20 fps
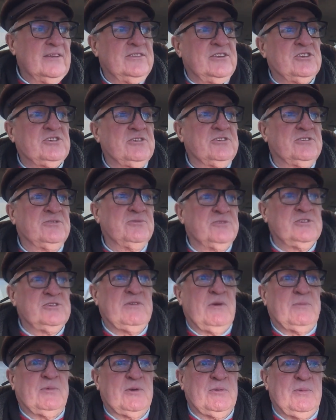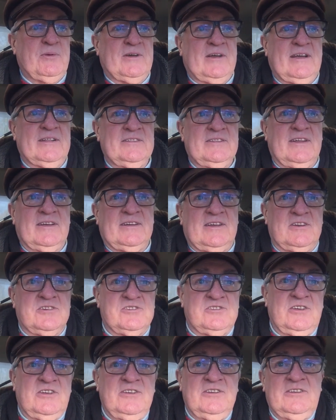Też jest używa propaganda jak
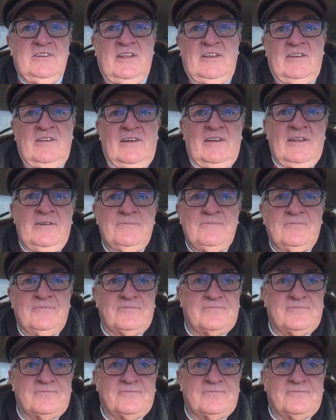każda inna, no ale